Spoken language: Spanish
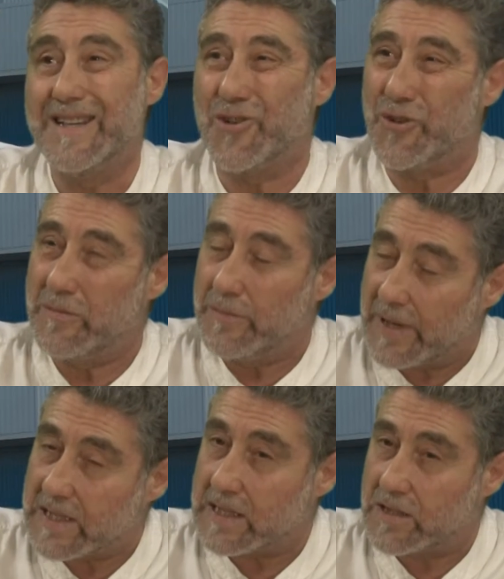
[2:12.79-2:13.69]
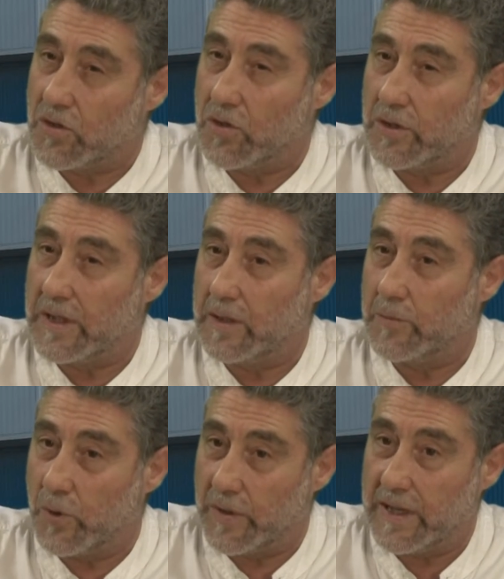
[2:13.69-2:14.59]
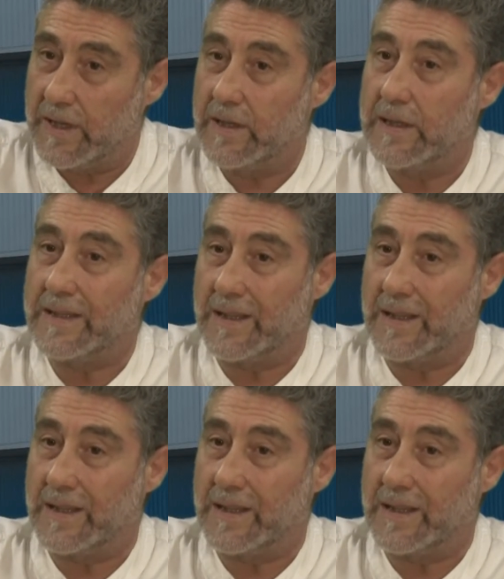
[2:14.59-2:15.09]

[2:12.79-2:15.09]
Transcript: con empresas con el poder y la